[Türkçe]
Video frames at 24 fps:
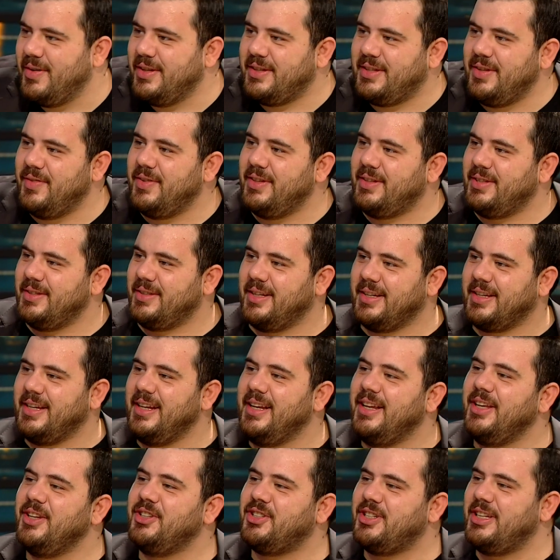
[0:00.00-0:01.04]
ve
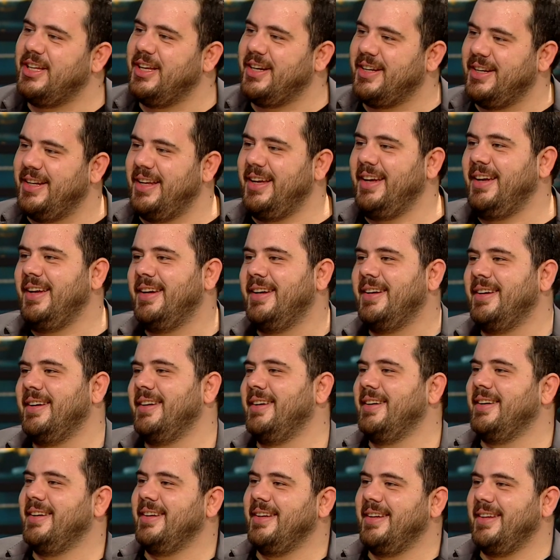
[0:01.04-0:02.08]
Twitter'daki linçlerini
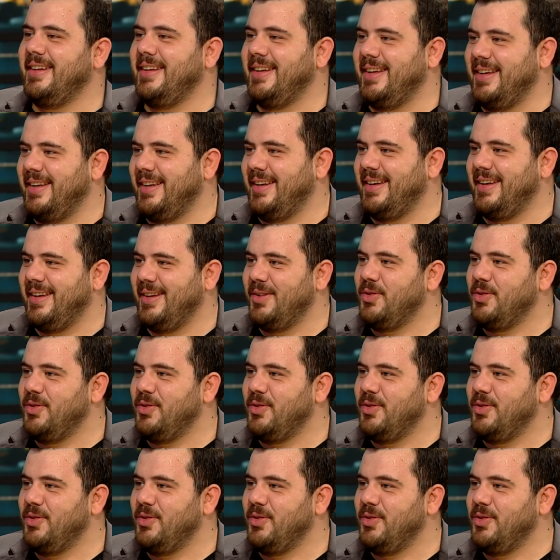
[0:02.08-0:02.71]
e,